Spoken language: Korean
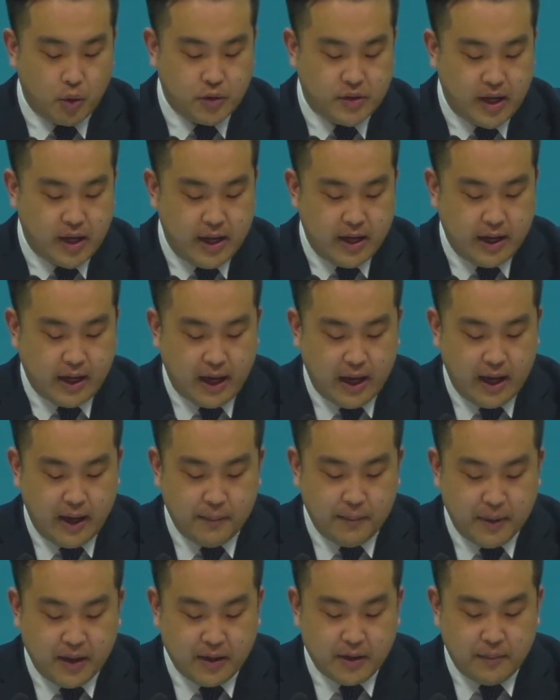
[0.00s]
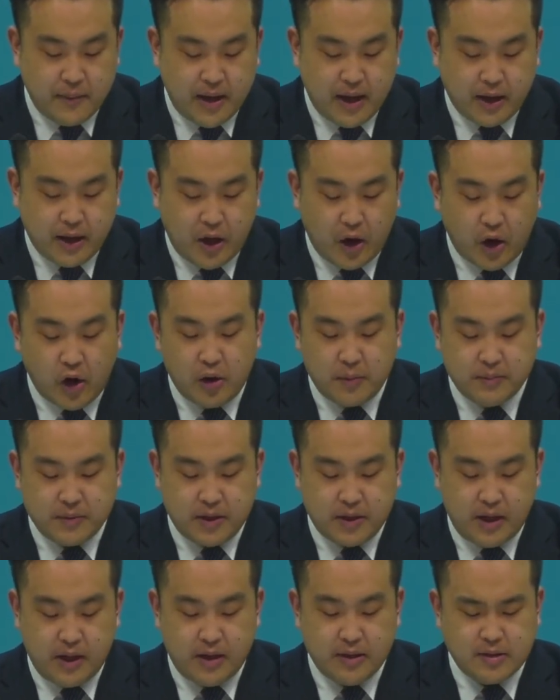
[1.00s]
모세에게 믿음의
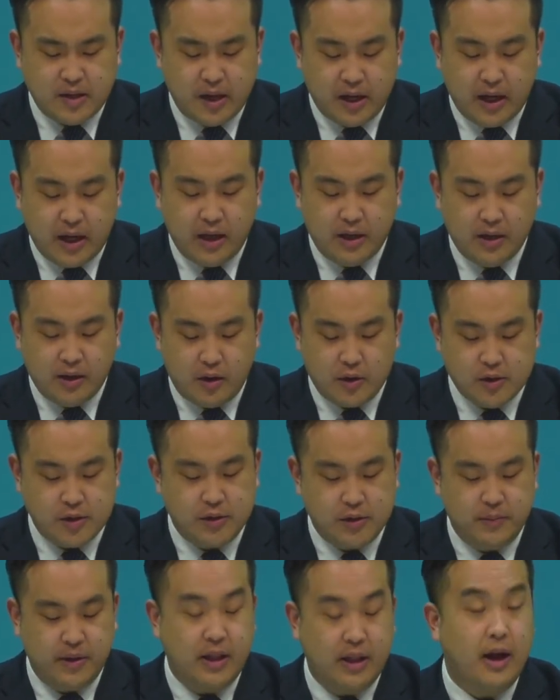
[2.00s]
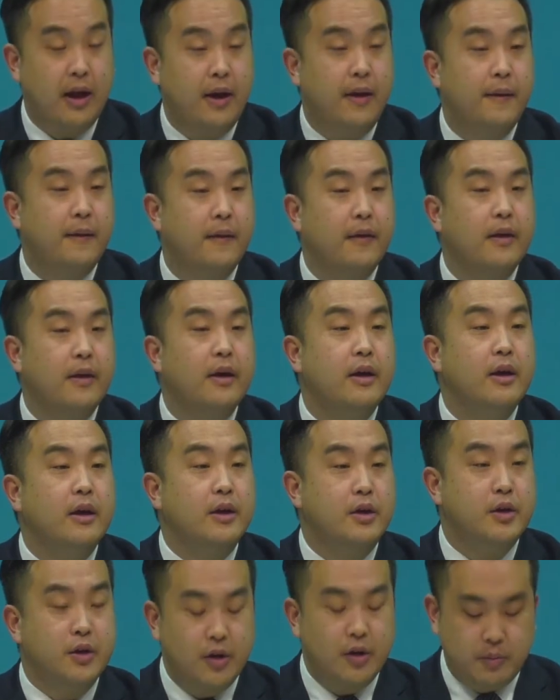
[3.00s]
경험들이 생긴 것입니다.
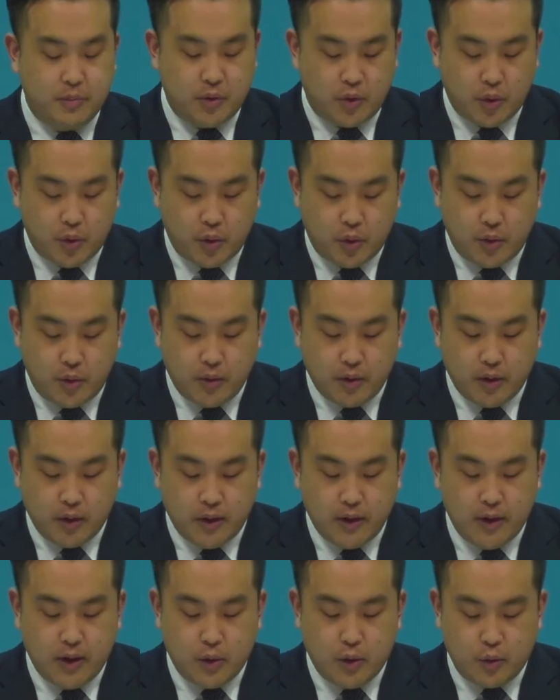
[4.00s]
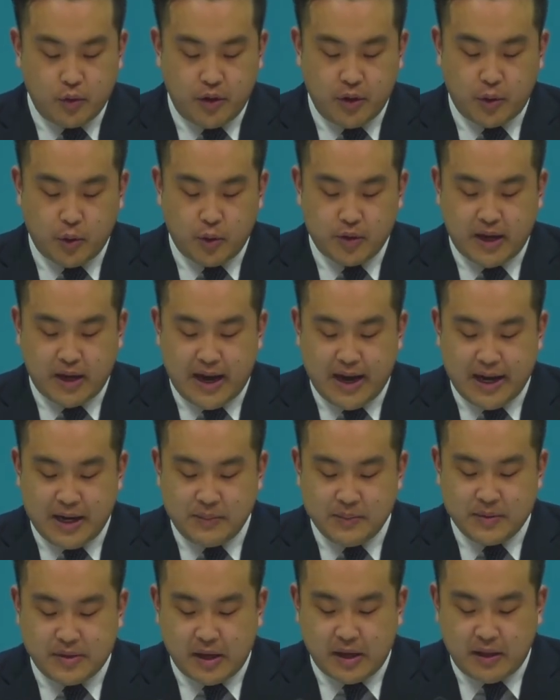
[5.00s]
그러므로 우리도
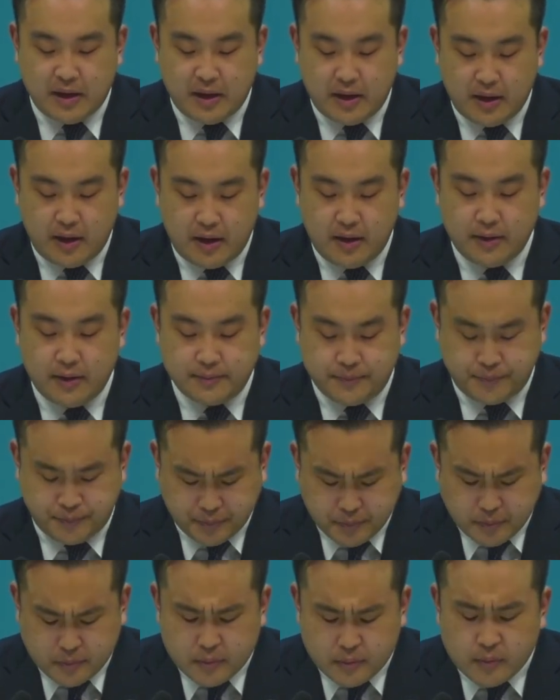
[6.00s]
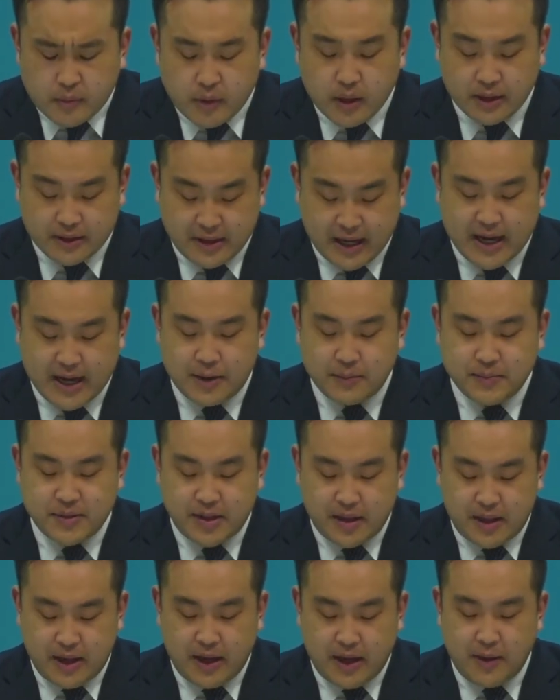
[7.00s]
다음 세대를 다음
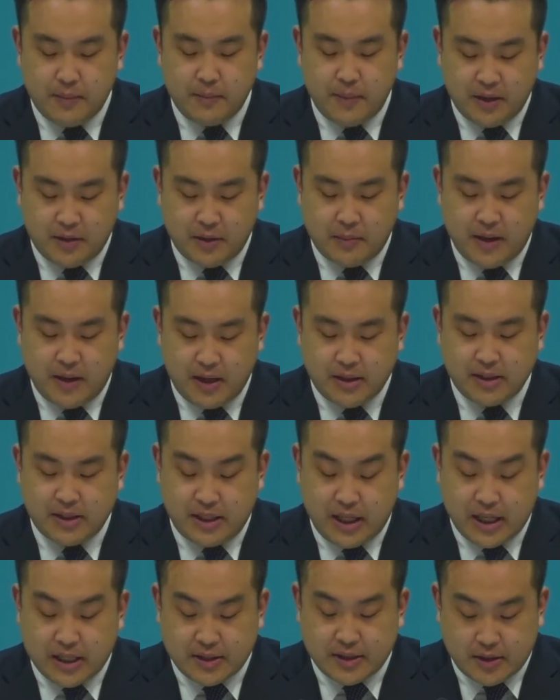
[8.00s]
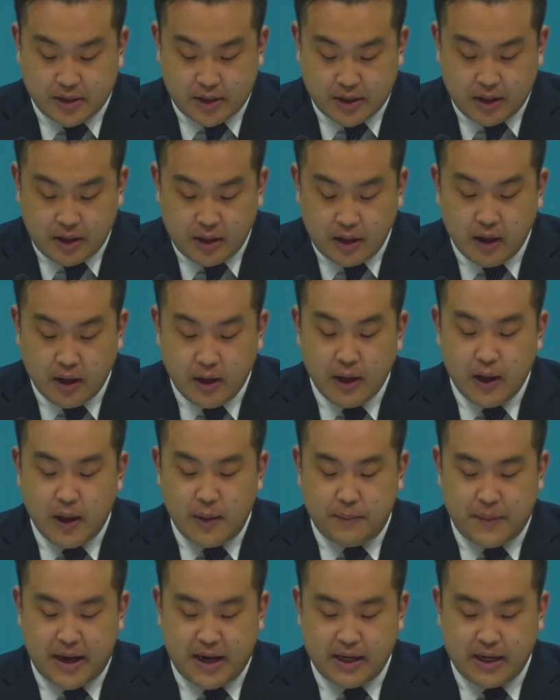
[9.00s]
세대의 믿음의 씨앗들을
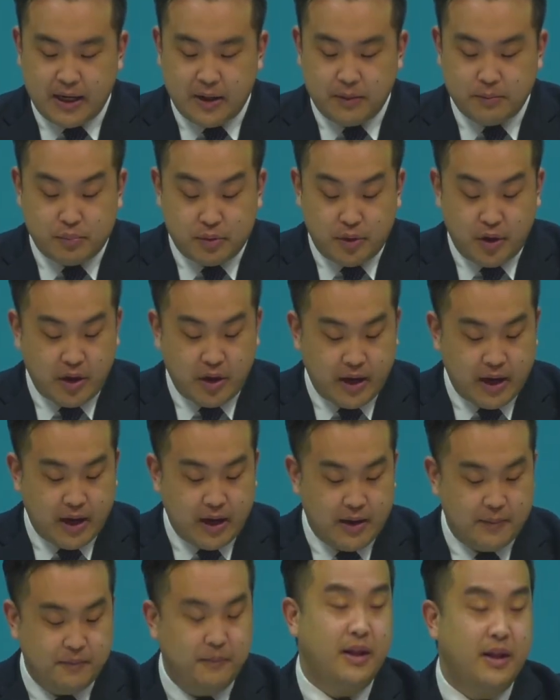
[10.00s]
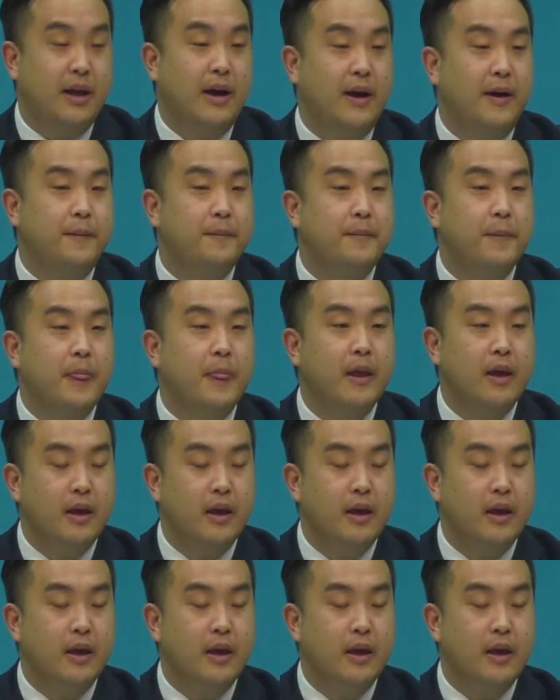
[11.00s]
많이 뿌려야 합니다.